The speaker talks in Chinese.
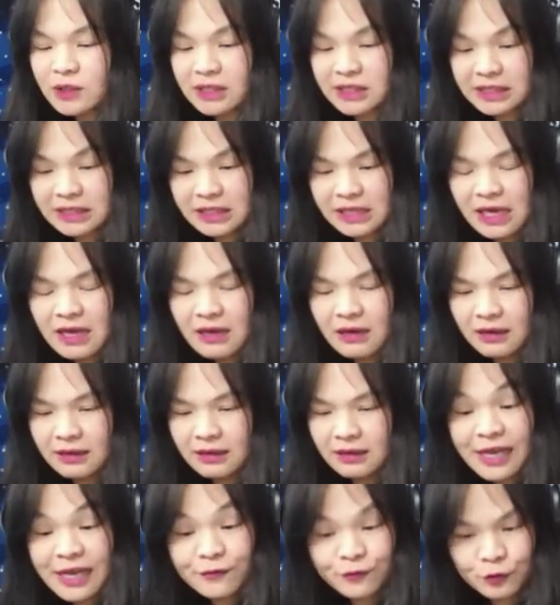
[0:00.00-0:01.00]
这是呃
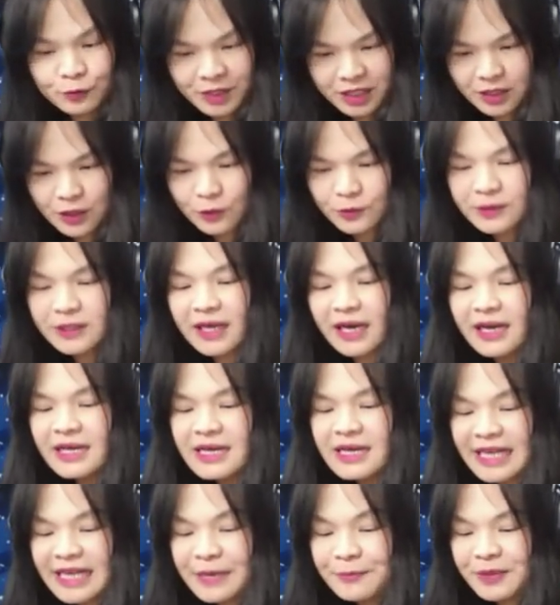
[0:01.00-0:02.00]
蔡福明用的，
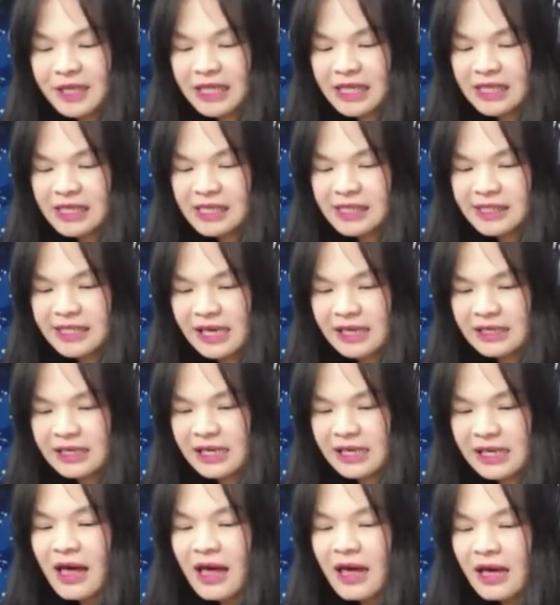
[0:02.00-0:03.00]
在 PTT 上
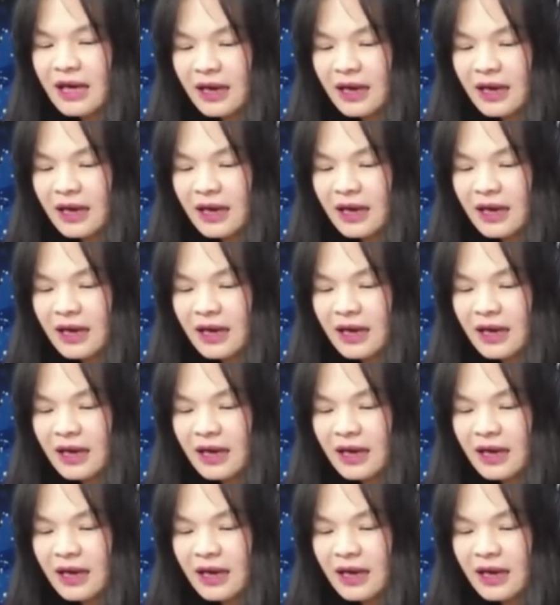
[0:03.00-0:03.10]
以。